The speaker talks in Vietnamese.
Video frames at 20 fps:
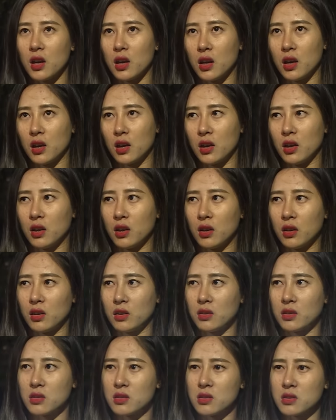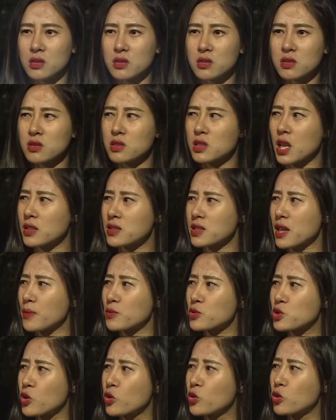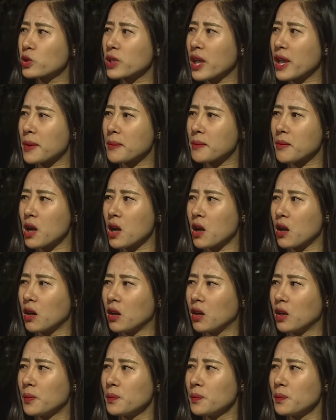uh, rất chăm chú để mà